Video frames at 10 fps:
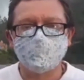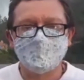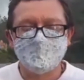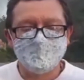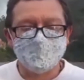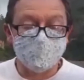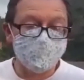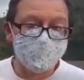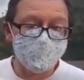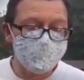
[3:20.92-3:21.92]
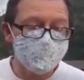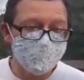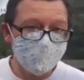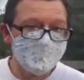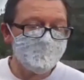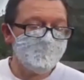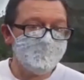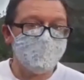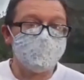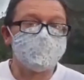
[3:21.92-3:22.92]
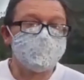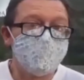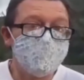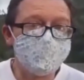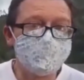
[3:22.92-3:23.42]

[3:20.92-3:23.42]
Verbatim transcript: Tenemos que pensar en nuestros padres,